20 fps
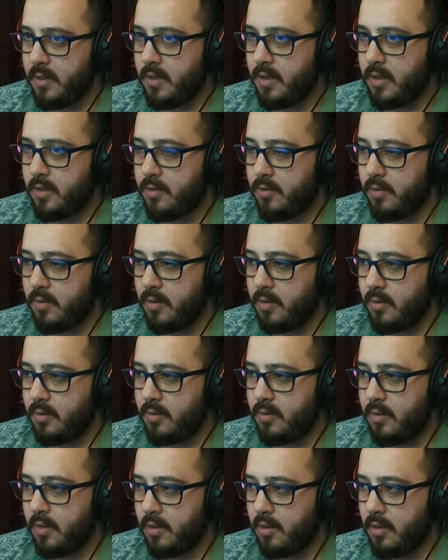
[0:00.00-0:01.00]
انت ايش وضعك
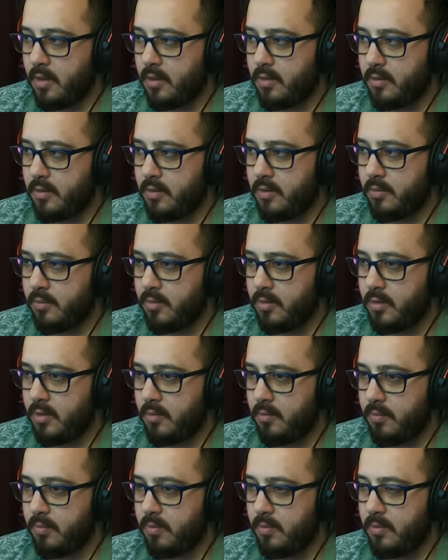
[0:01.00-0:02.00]
13 ابو
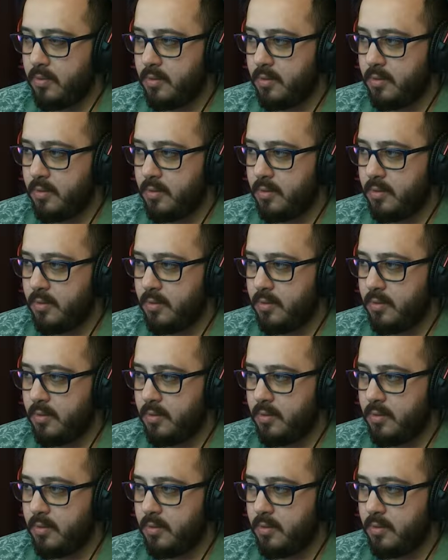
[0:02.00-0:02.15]
كلب